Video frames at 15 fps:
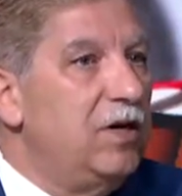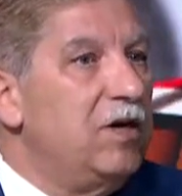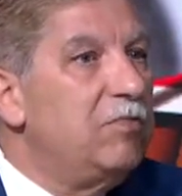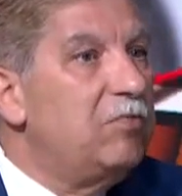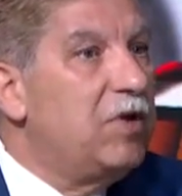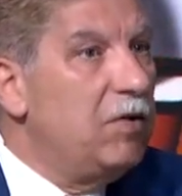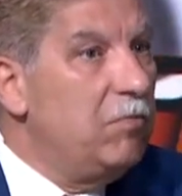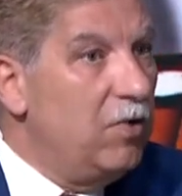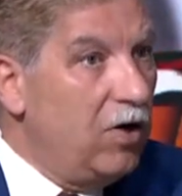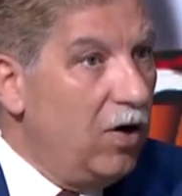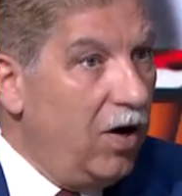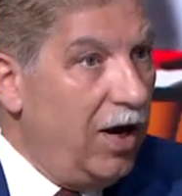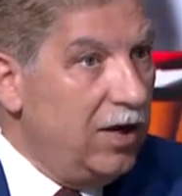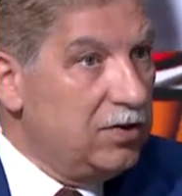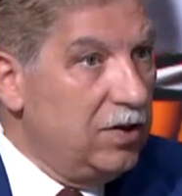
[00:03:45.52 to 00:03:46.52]
يمكن من
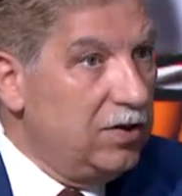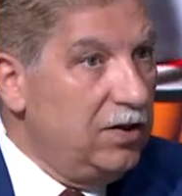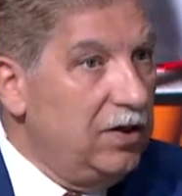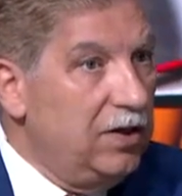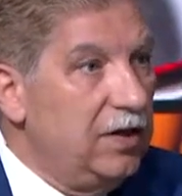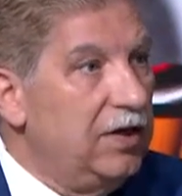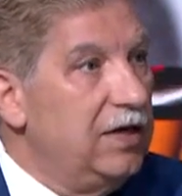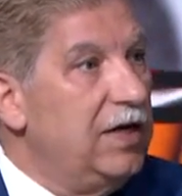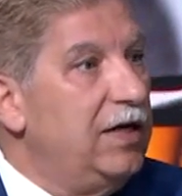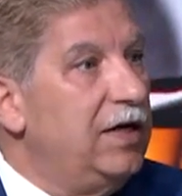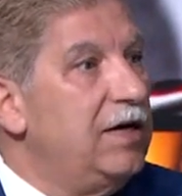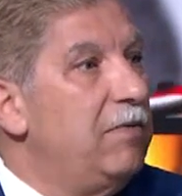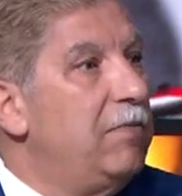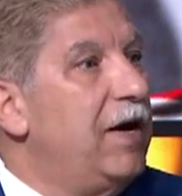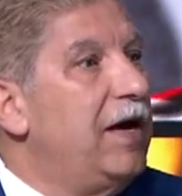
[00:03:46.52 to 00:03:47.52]
اللحظه دي ان
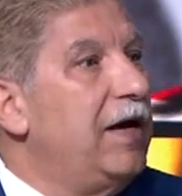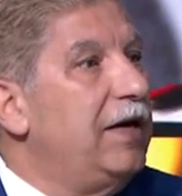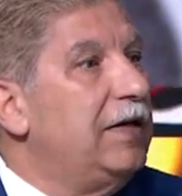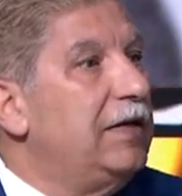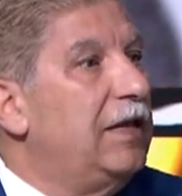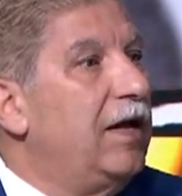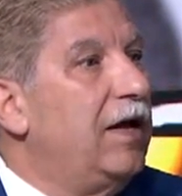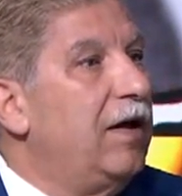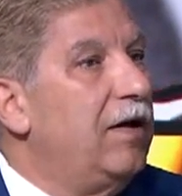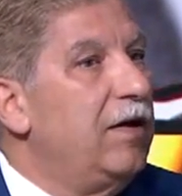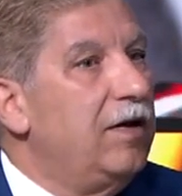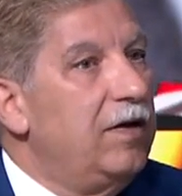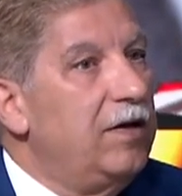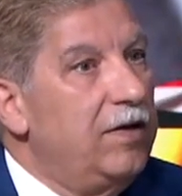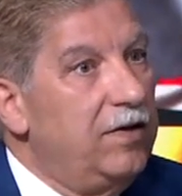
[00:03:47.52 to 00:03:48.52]
احنا بقينا
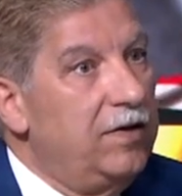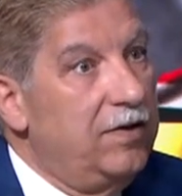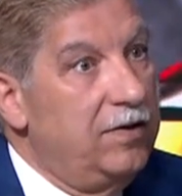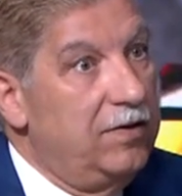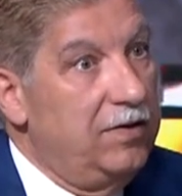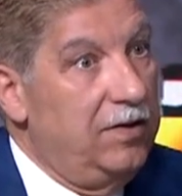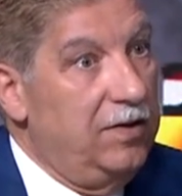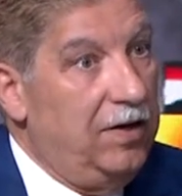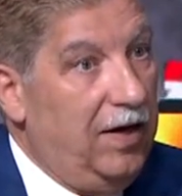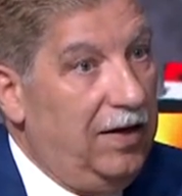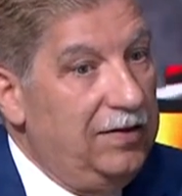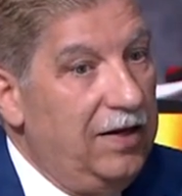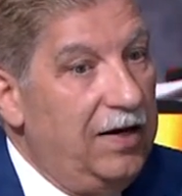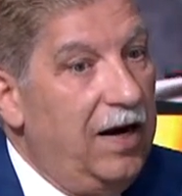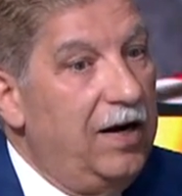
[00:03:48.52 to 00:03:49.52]
آه، آه، آه،
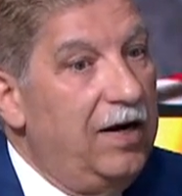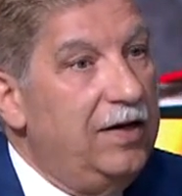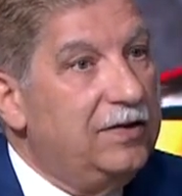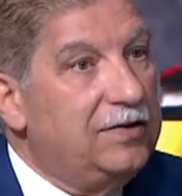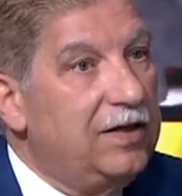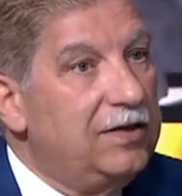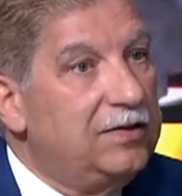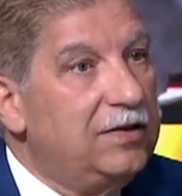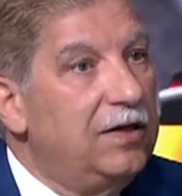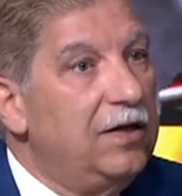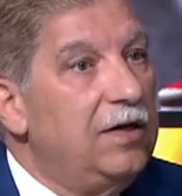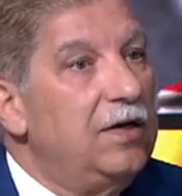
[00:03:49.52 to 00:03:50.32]
عندنا الاحساس